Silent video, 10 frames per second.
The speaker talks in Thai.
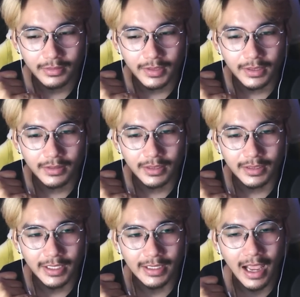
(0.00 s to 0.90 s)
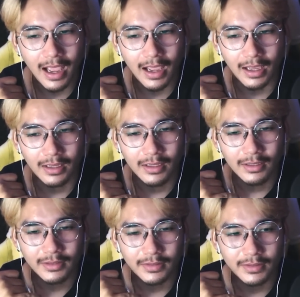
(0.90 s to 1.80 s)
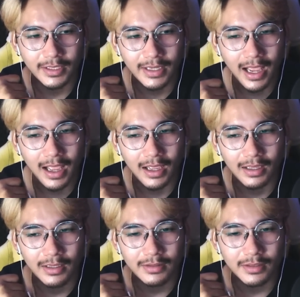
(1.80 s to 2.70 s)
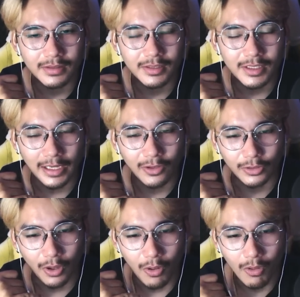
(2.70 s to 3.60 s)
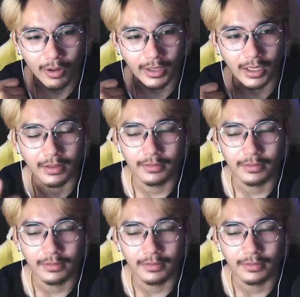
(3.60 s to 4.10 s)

ท, ท, ทีน่า ท, ทีน่าฉันขอโทษอ่ะ